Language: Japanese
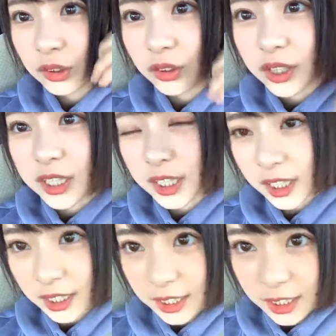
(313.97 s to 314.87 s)
運とかじゃ
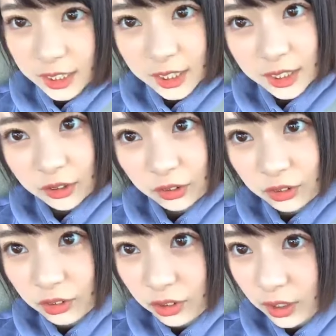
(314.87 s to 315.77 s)
ないからね、
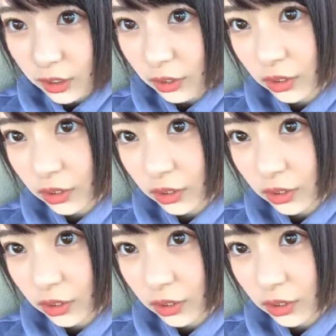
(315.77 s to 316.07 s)
本当に。